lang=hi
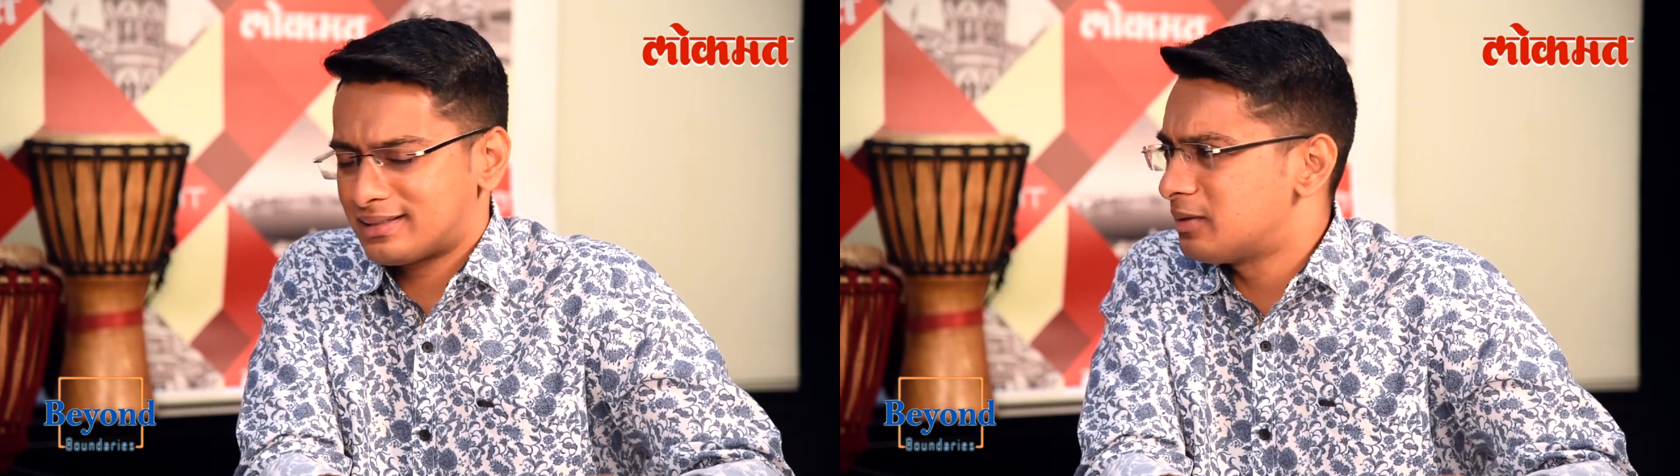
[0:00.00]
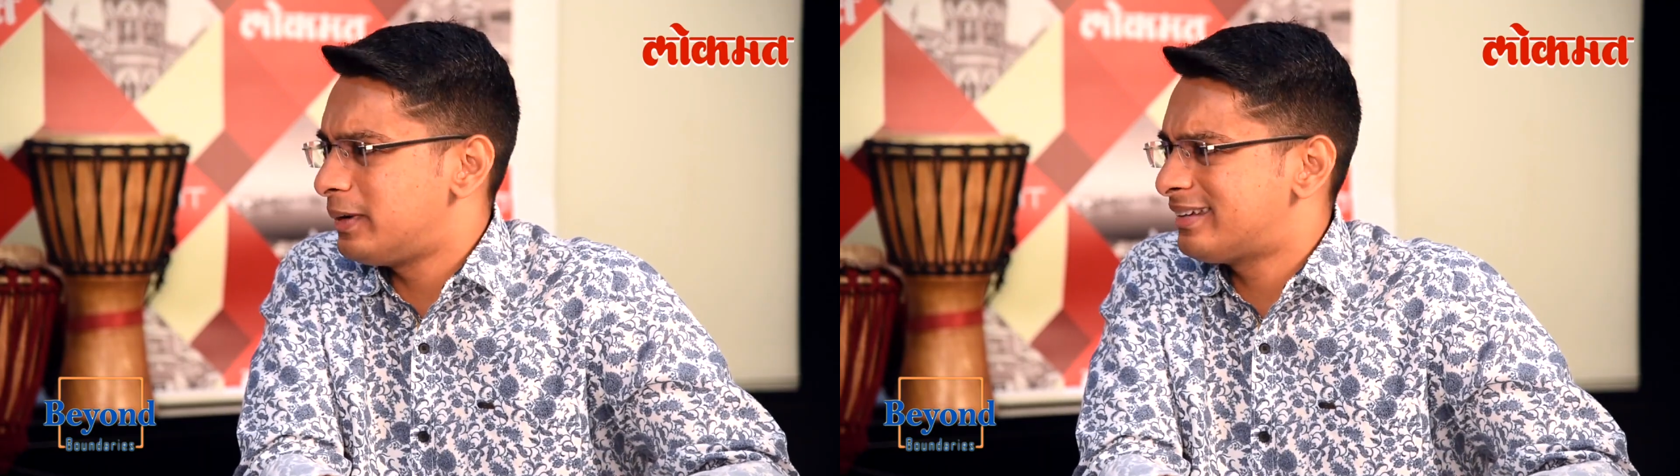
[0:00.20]

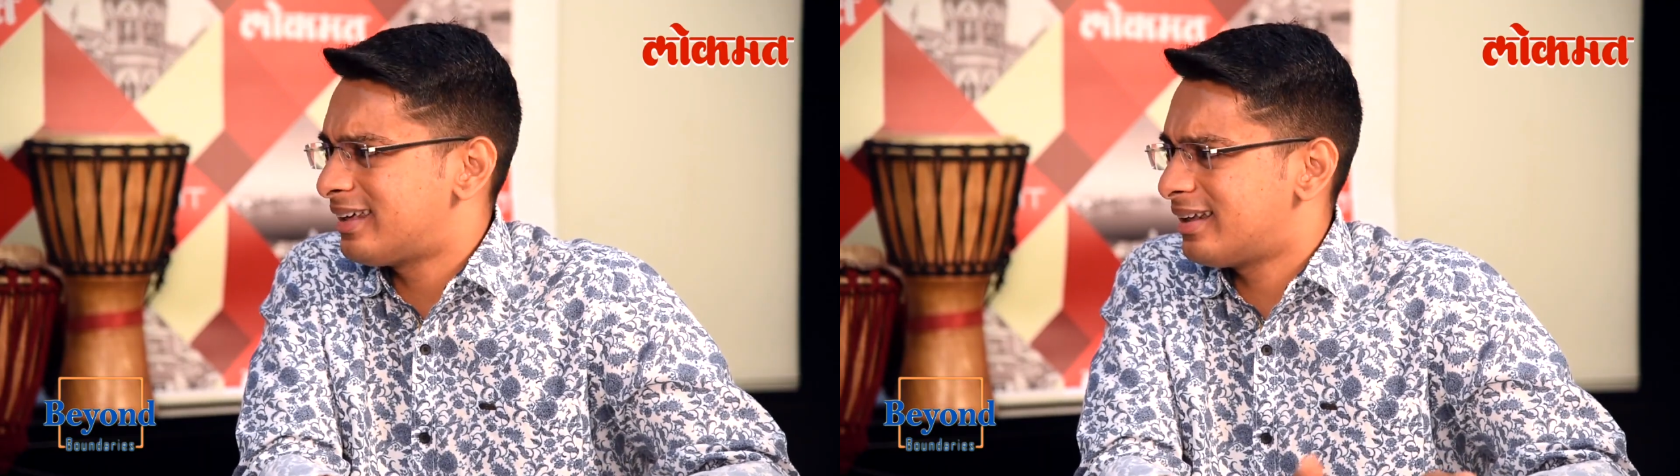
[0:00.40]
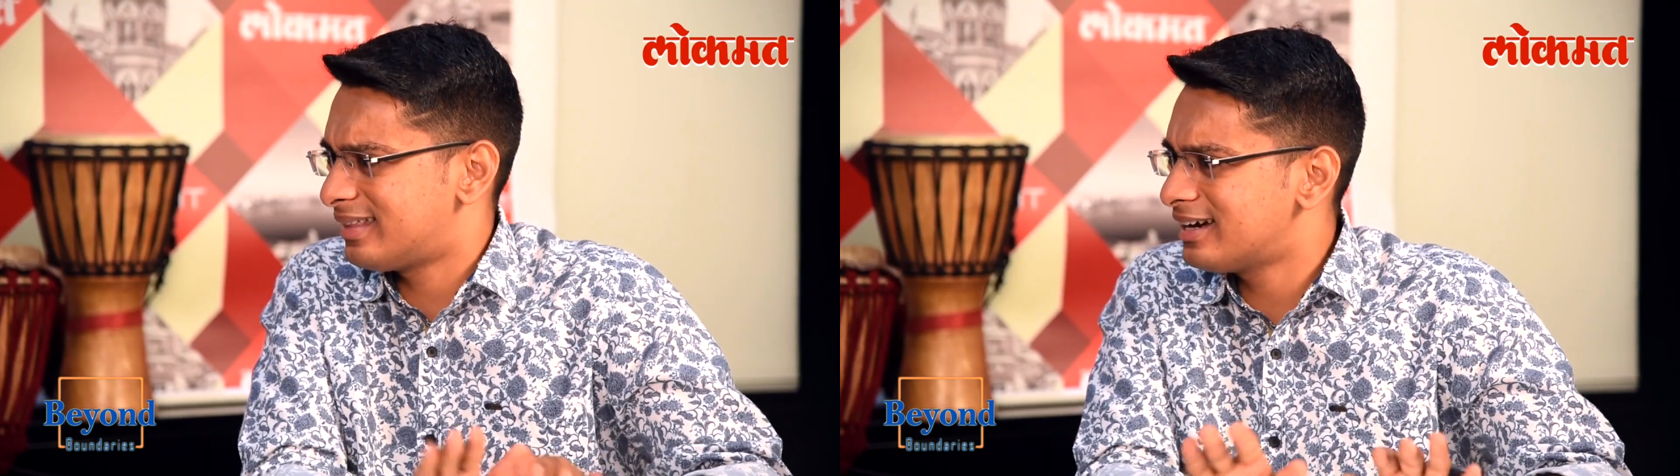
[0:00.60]
बर्तन
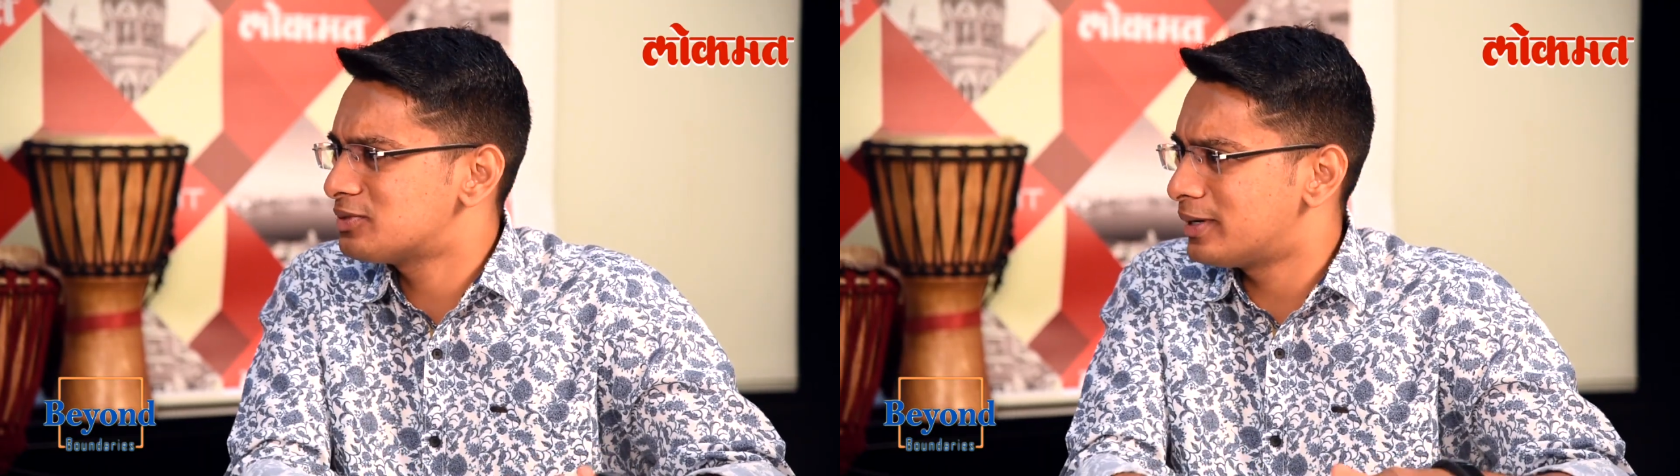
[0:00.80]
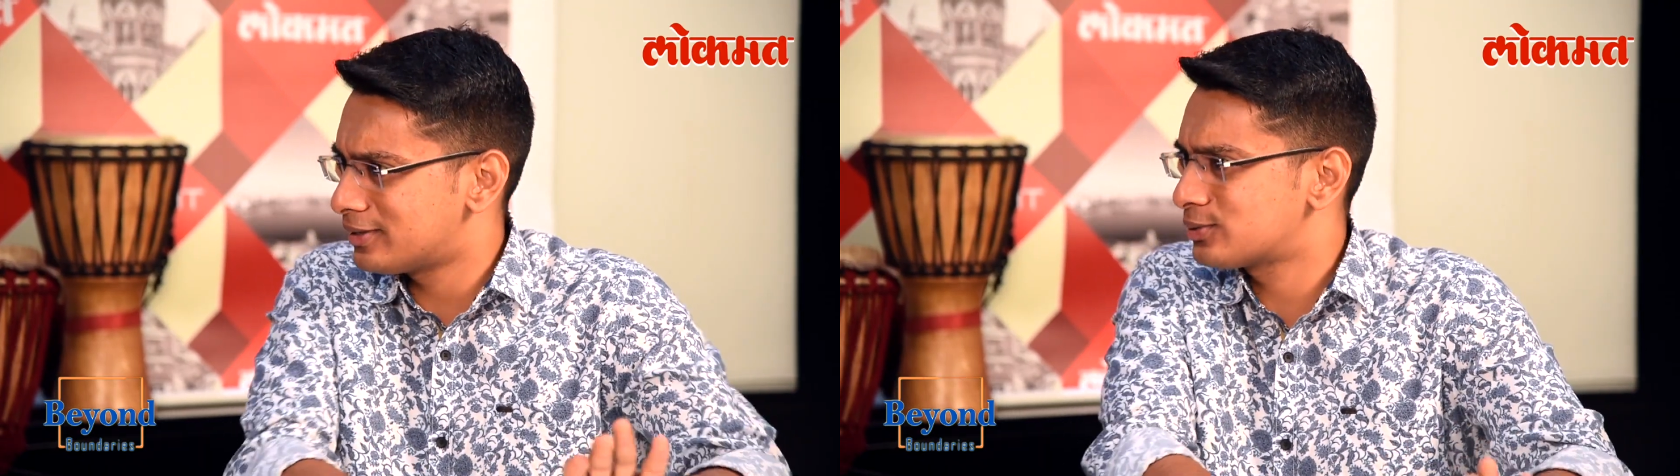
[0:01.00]
पीटते रहता है
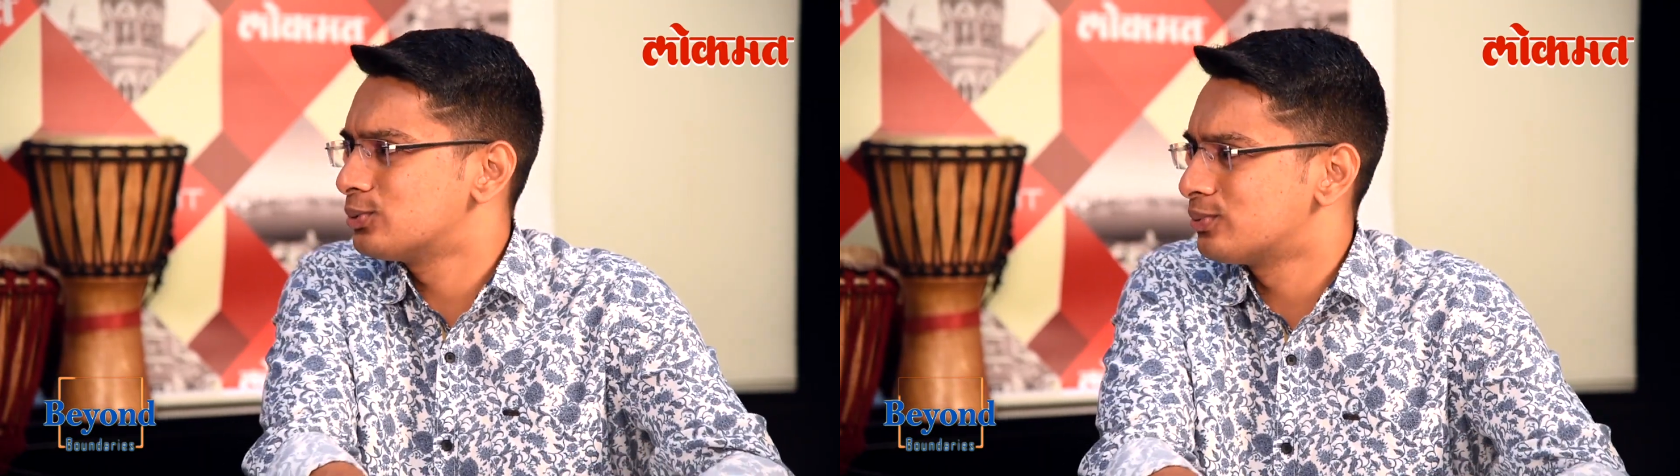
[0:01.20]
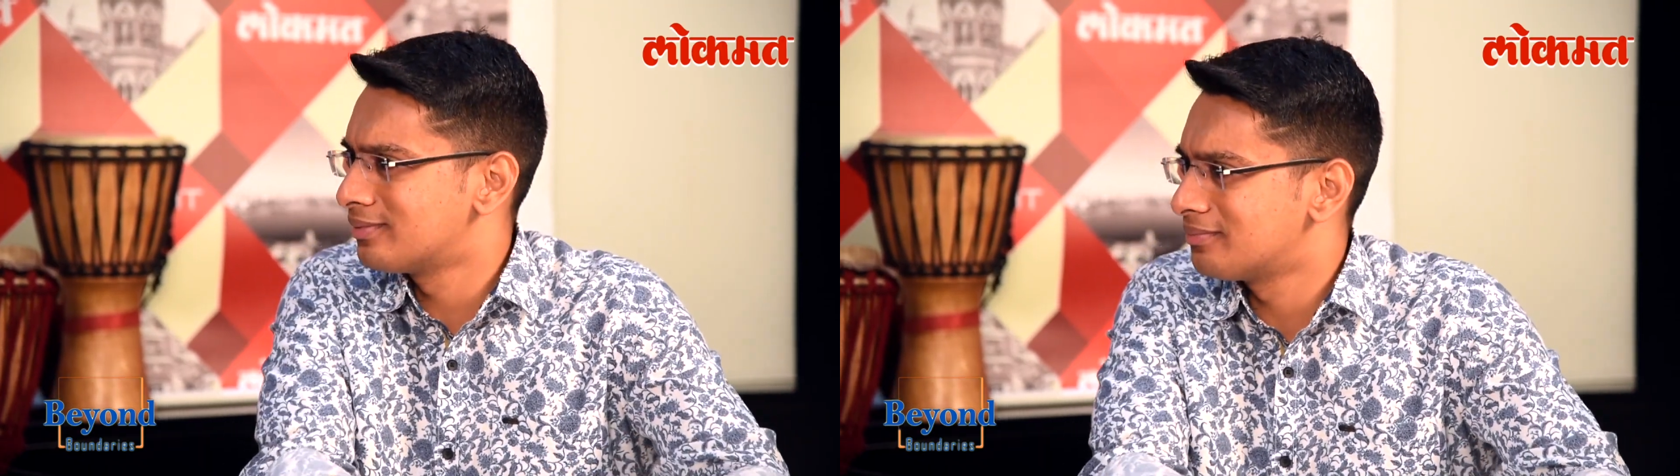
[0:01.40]
इट्स बेटर टू
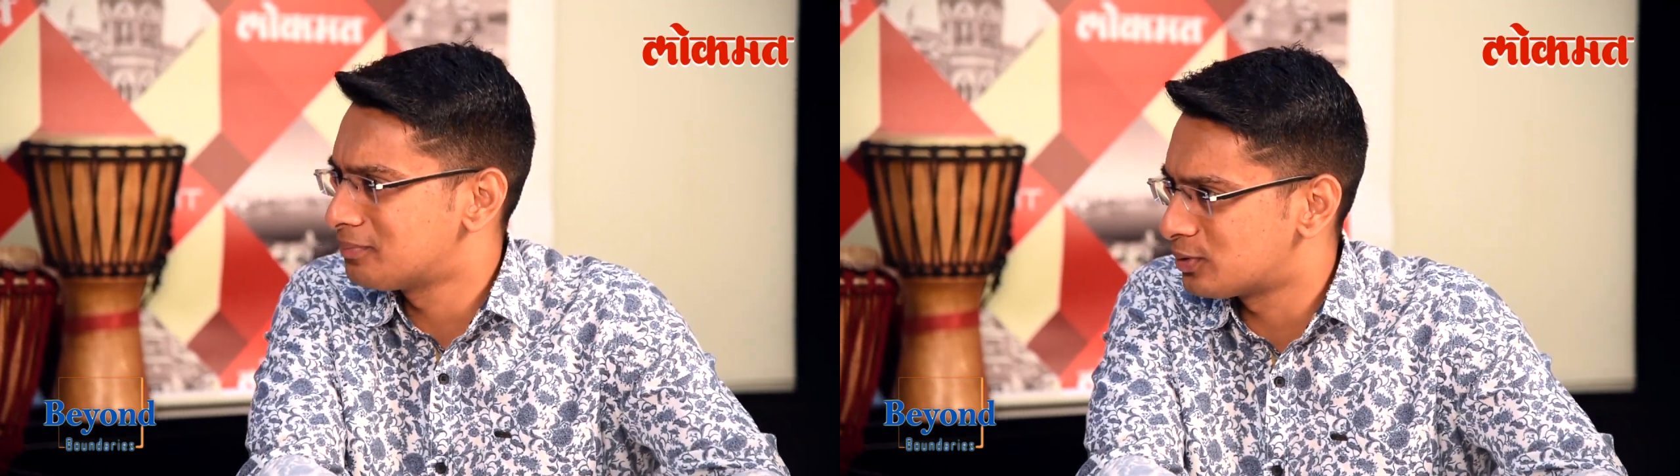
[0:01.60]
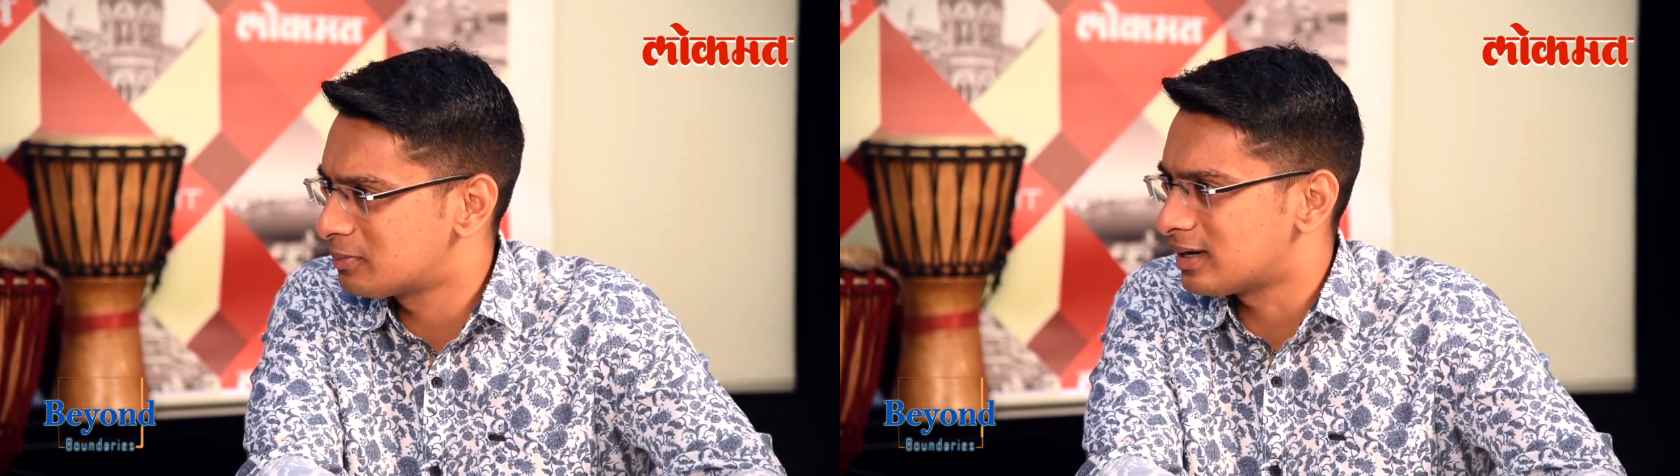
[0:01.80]

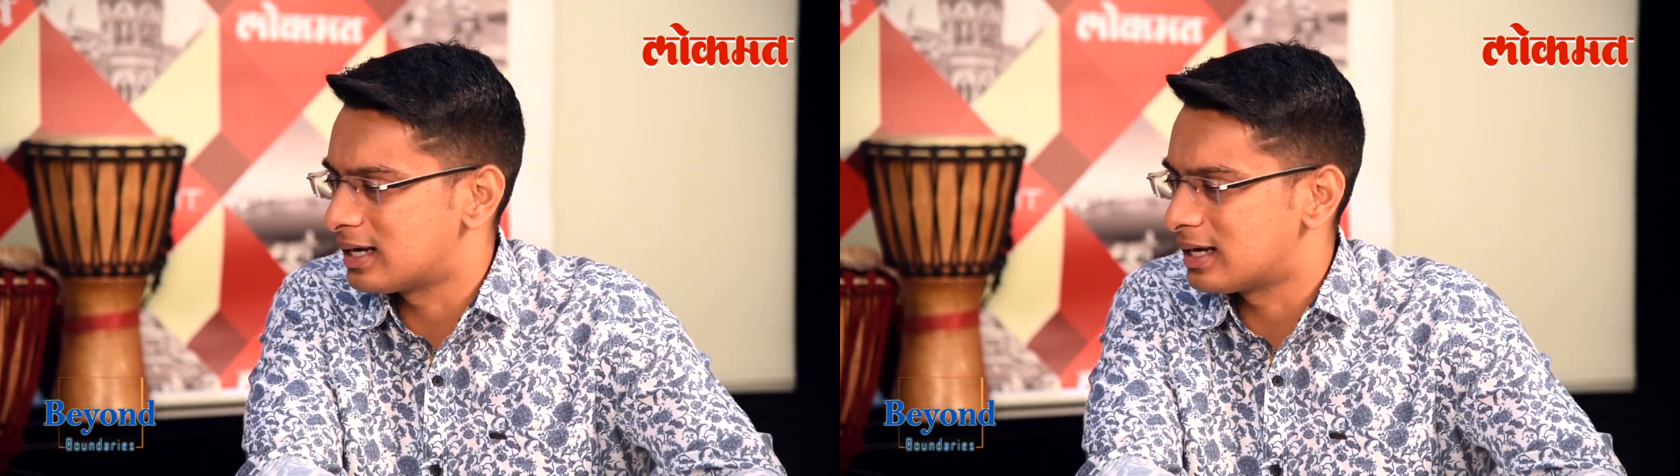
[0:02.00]
पुट इन